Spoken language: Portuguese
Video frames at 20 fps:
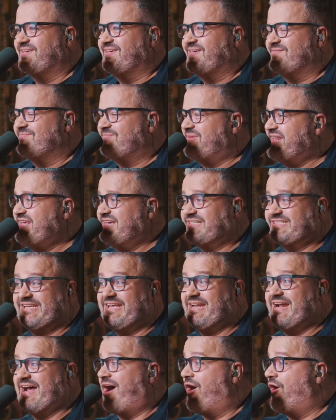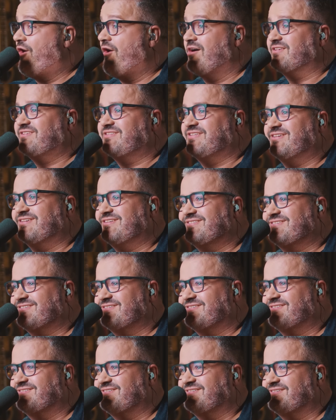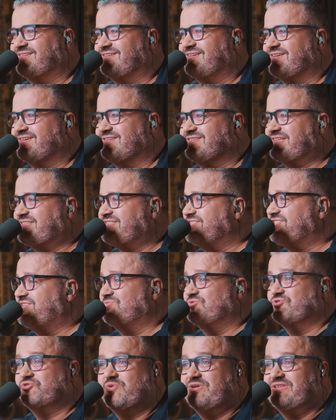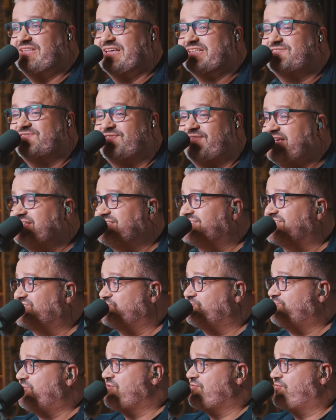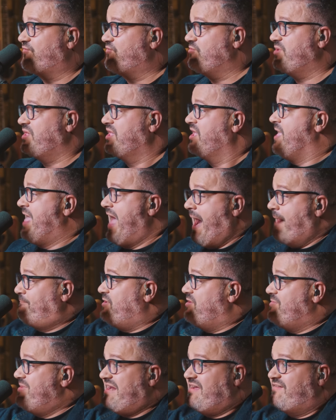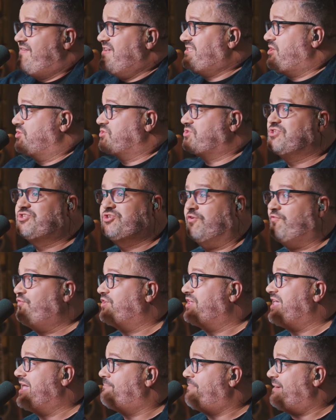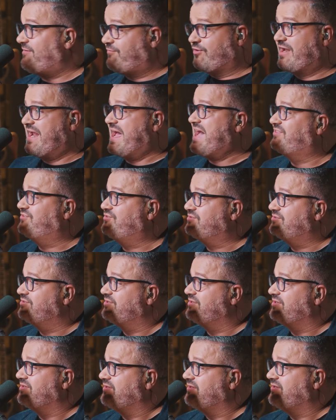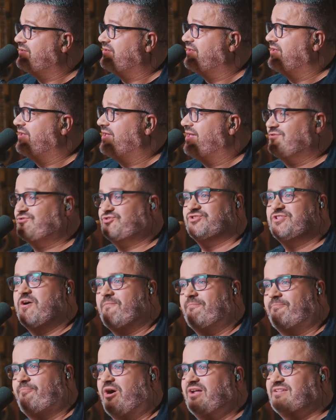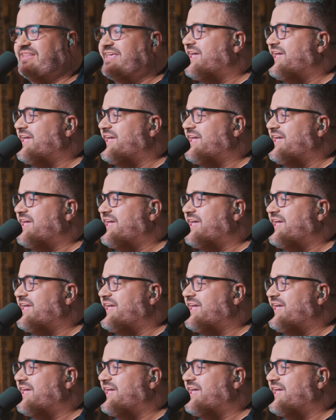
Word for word: Maria cheira a rosas. Já sentimos quantas vezes o perfume. A primeira vez que eu senti, eu fiquei apavorado. Eu disse: não pode, tem